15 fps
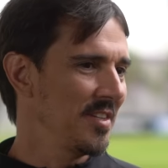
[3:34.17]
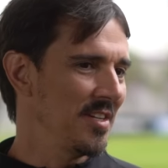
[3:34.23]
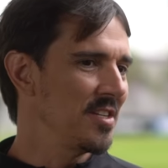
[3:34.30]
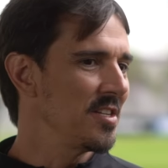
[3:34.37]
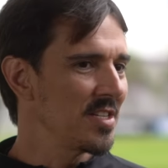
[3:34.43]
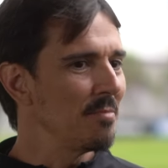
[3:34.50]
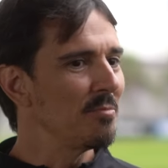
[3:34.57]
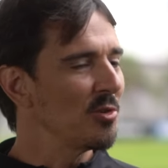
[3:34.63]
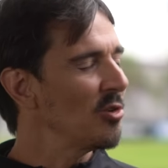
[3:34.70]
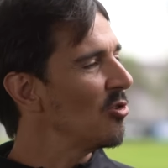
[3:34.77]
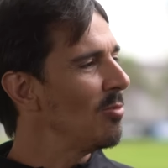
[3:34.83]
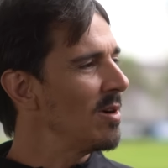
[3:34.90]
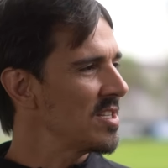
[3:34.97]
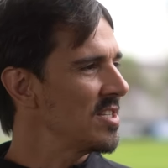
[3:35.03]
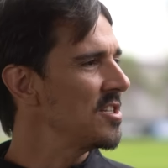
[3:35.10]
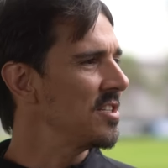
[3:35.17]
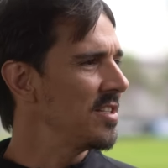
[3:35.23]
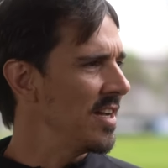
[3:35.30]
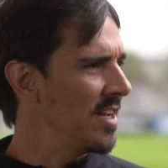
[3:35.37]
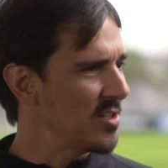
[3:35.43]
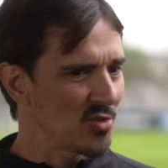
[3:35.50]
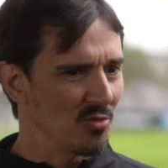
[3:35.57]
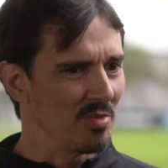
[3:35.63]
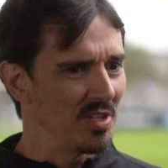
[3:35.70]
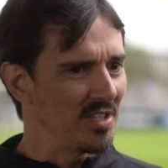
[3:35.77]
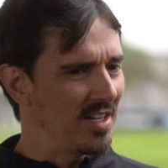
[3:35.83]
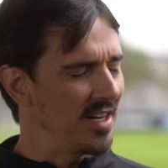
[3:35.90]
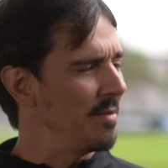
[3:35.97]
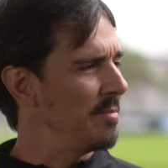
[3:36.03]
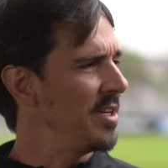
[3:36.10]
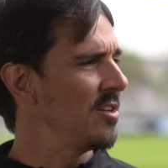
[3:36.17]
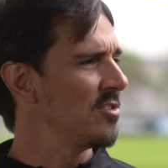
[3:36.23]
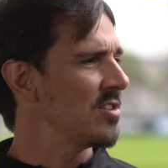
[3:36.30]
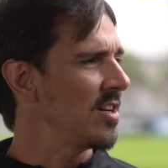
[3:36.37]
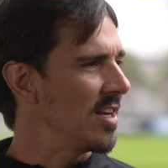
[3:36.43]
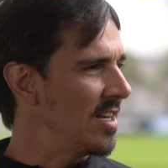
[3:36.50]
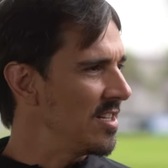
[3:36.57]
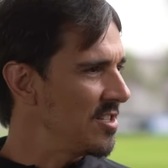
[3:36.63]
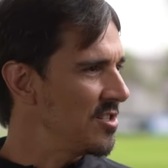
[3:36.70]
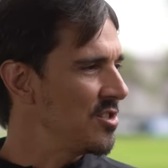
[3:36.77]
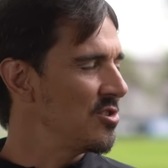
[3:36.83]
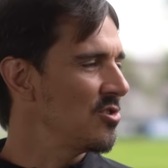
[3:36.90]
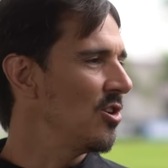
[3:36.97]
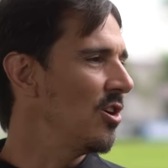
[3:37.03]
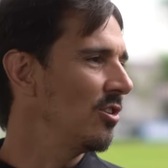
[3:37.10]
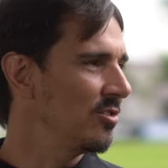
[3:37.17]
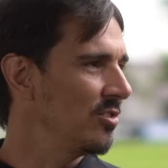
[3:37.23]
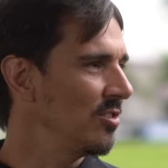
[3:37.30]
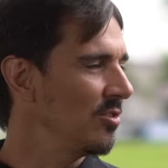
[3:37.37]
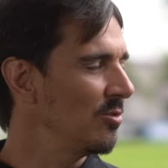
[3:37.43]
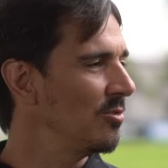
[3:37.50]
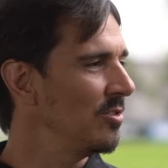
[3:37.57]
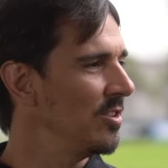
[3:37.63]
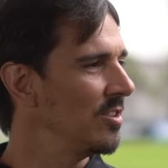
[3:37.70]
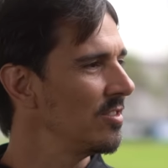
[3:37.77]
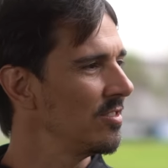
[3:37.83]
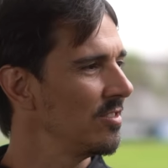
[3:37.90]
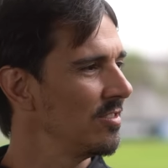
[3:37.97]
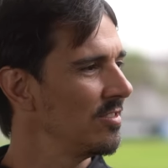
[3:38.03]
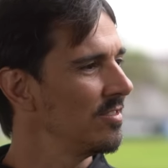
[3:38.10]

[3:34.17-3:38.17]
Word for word: a gente sempre trocou bastante ideias sobre treinamentos, análise de jogos e tudo isso.